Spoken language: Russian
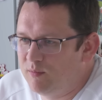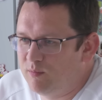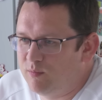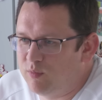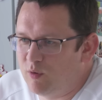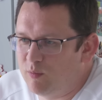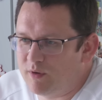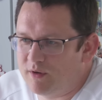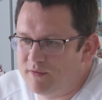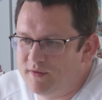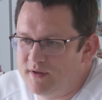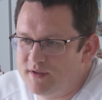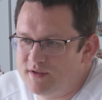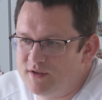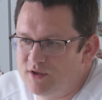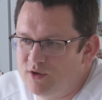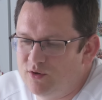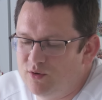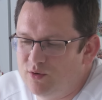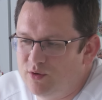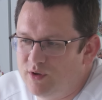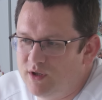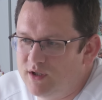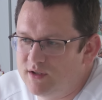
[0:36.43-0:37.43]
По профессии
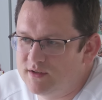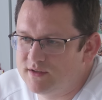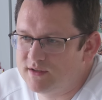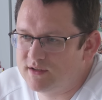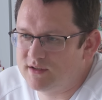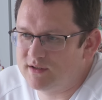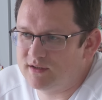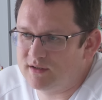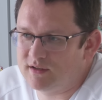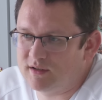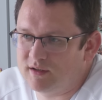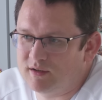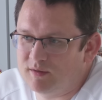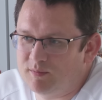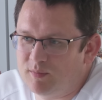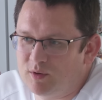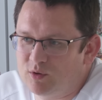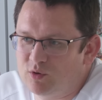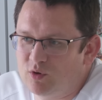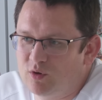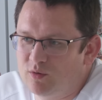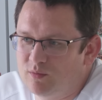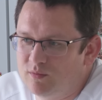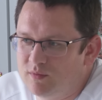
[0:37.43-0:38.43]
юрист, э,
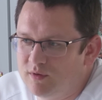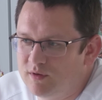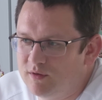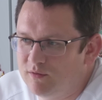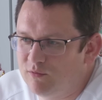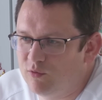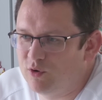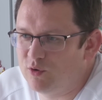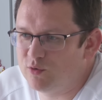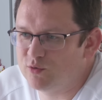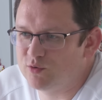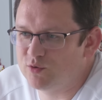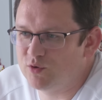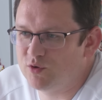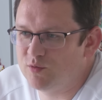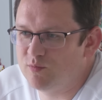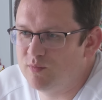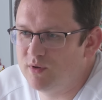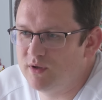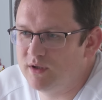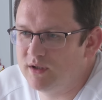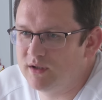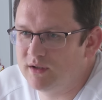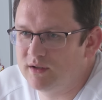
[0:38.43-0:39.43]
потом волю
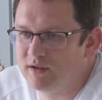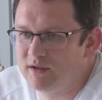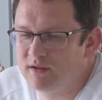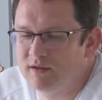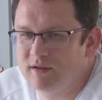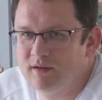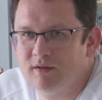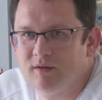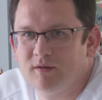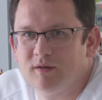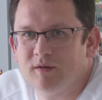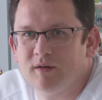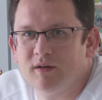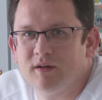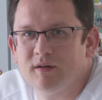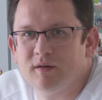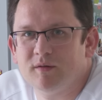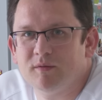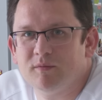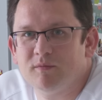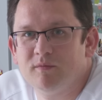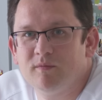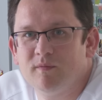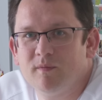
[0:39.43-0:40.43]
судьбы
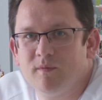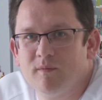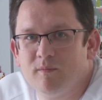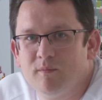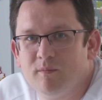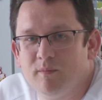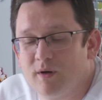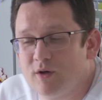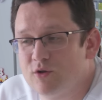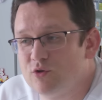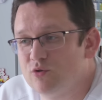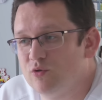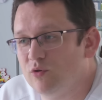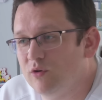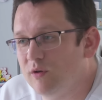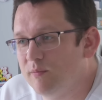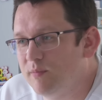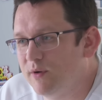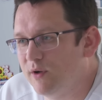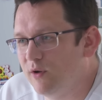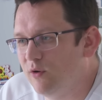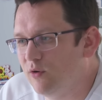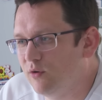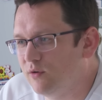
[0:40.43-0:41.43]
э, прошел
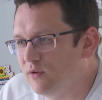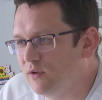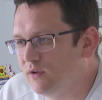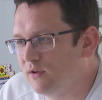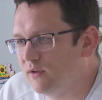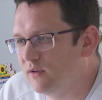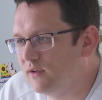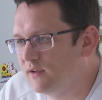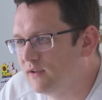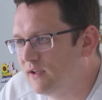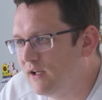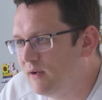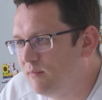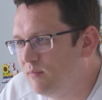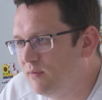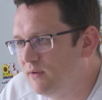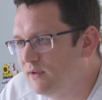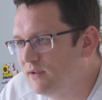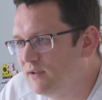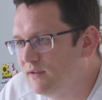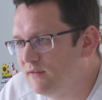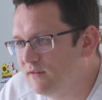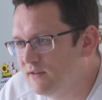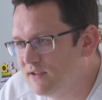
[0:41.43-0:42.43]
определенные
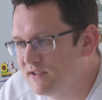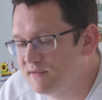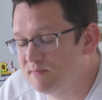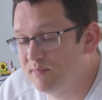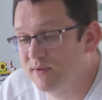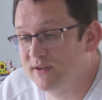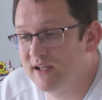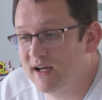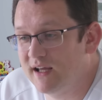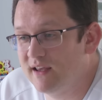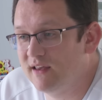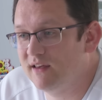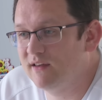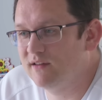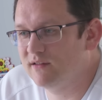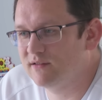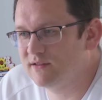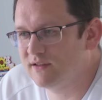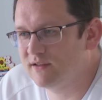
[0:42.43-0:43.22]
этапы испытаний,